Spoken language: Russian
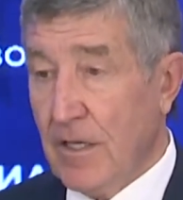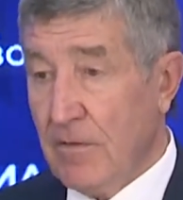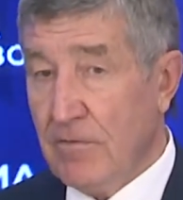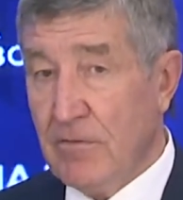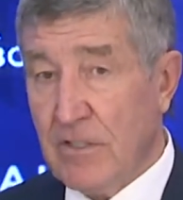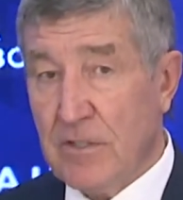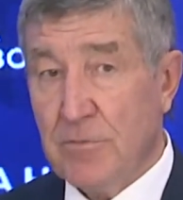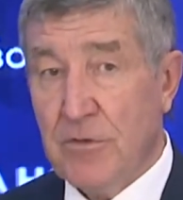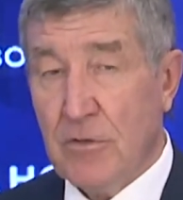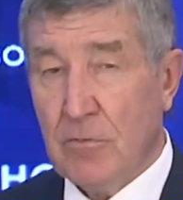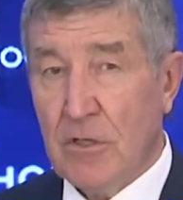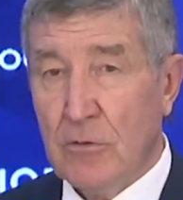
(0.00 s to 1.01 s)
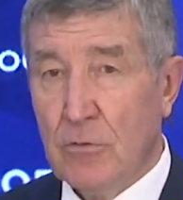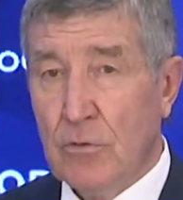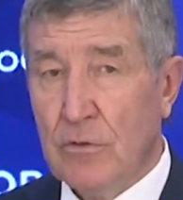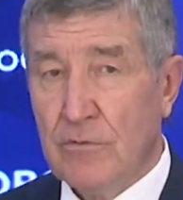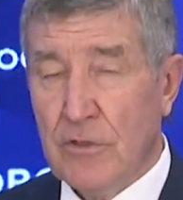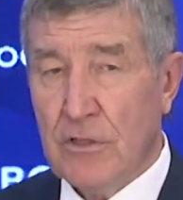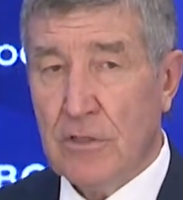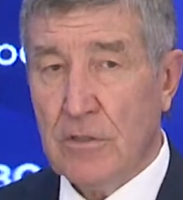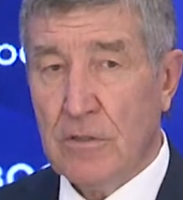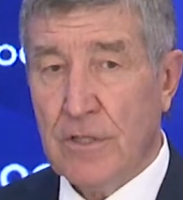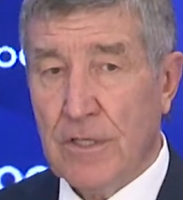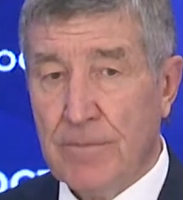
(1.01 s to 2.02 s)
И в 2021 году он вышел
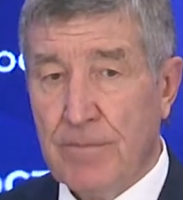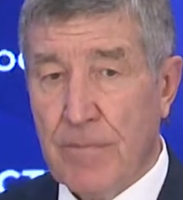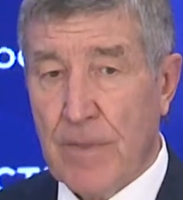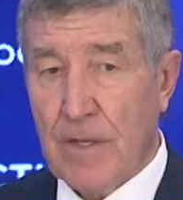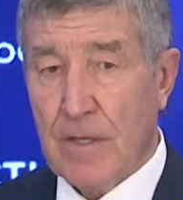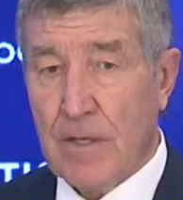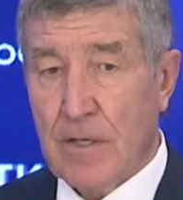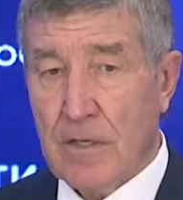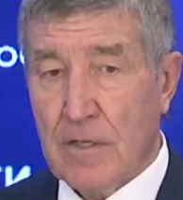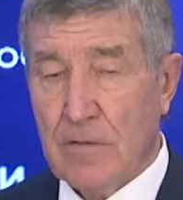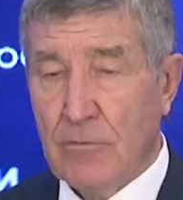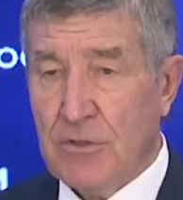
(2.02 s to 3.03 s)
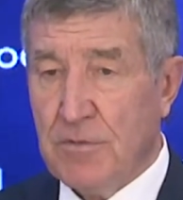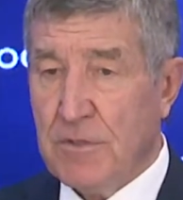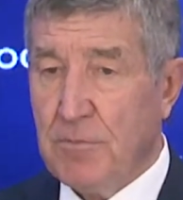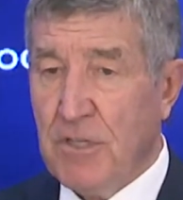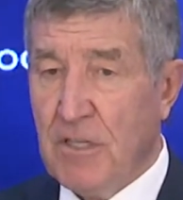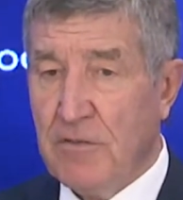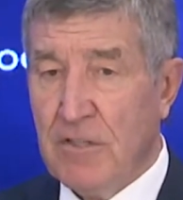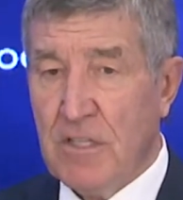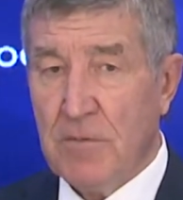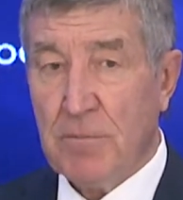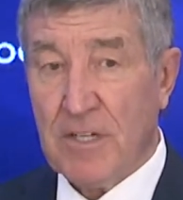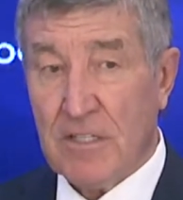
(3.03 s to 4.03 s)
на
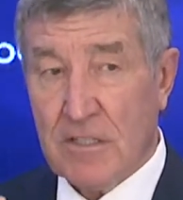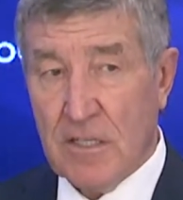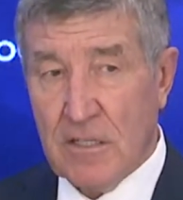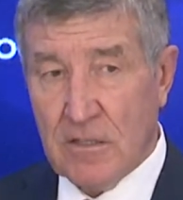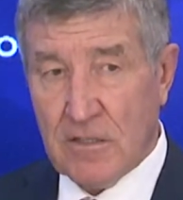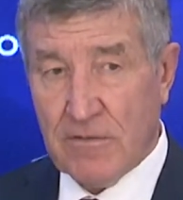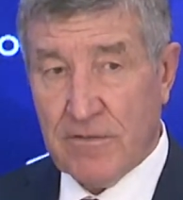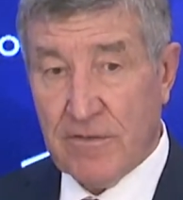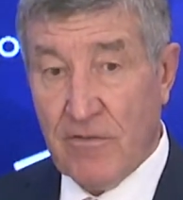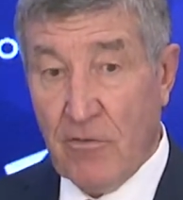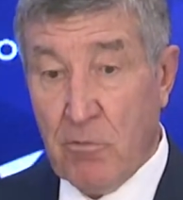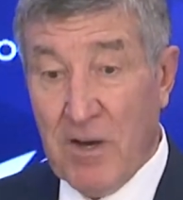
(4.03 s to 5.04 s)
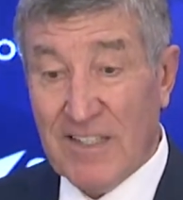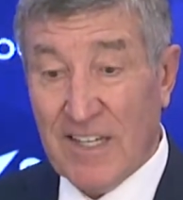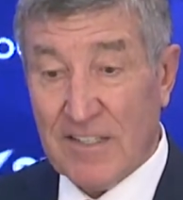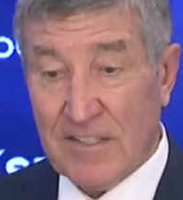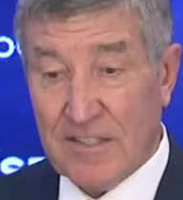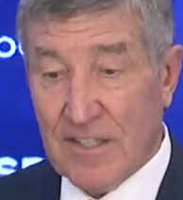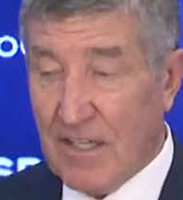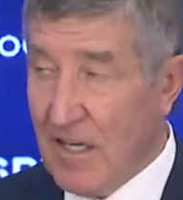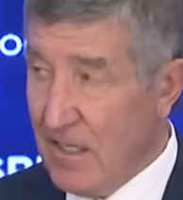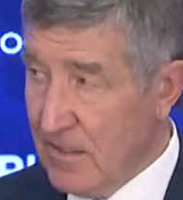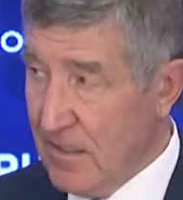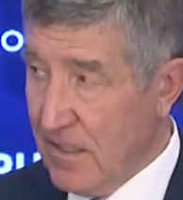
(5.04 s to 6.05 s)
8,5% в балансе
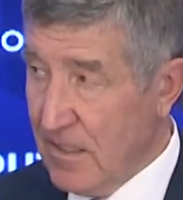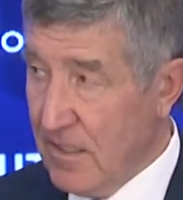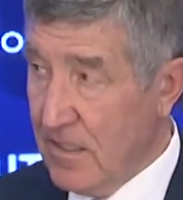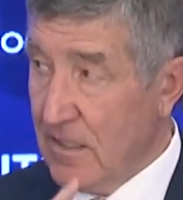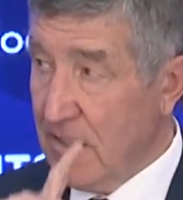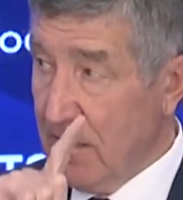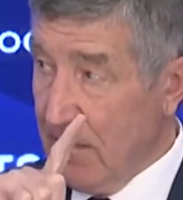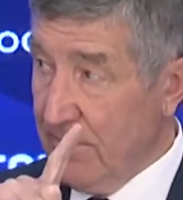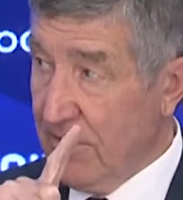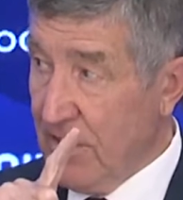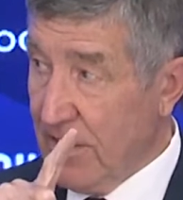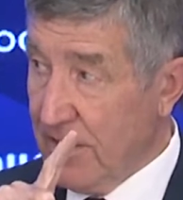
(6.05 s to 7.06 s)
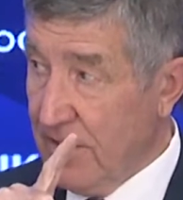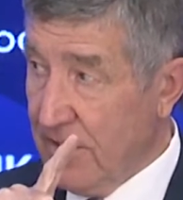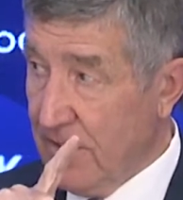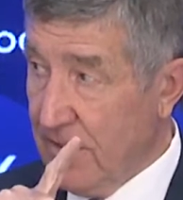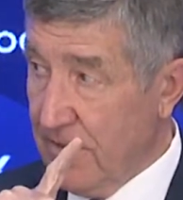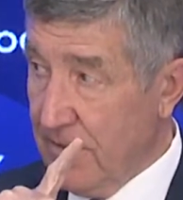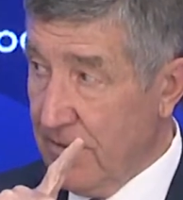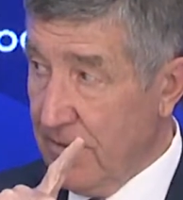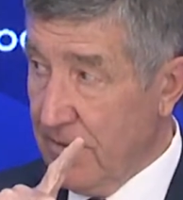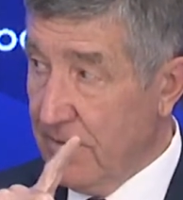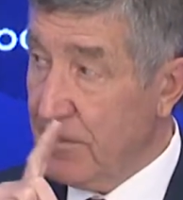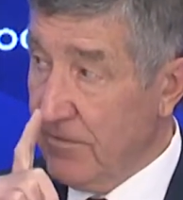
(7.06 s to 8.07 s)
газа в энергетике
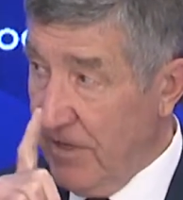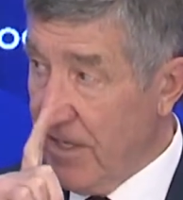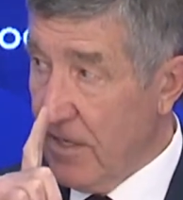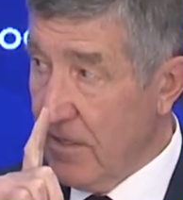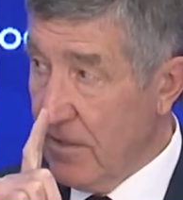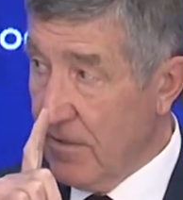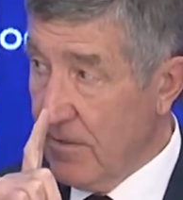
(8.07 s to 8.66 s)
своей.